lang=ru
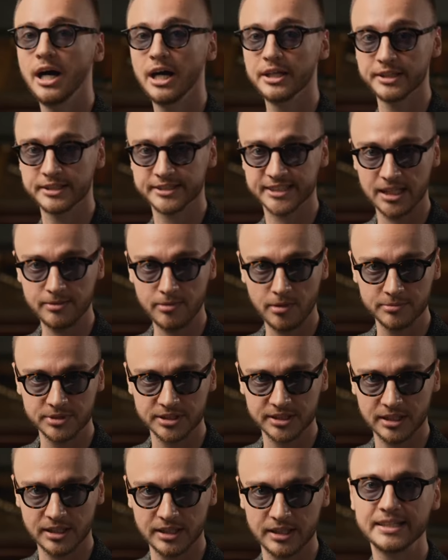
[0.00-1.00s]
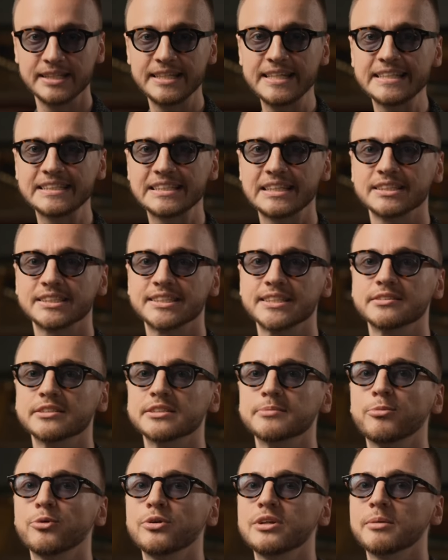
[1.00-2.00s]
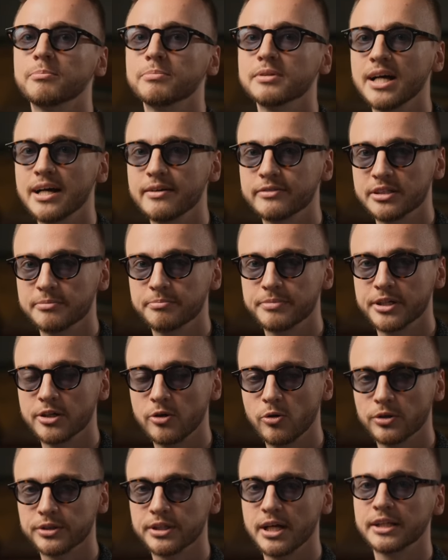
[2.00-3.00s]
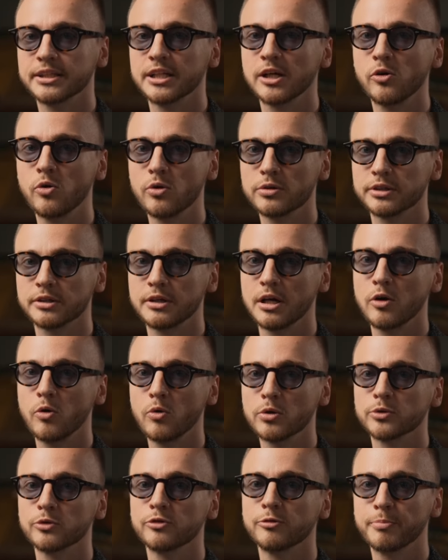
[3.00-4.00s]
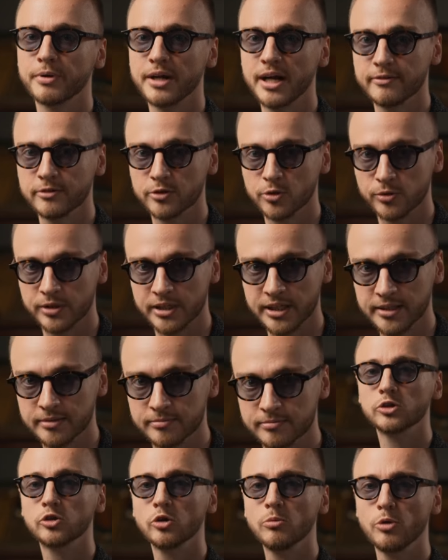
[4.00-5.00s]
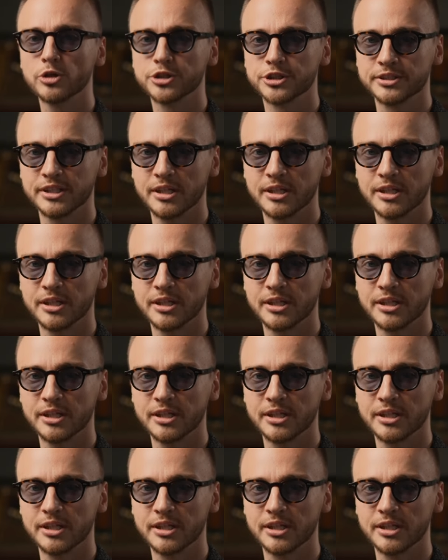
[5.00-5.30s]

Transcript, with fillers: А на самом деле, если сделать более плавный переход от аккорда к аккорду в правой руке, то можно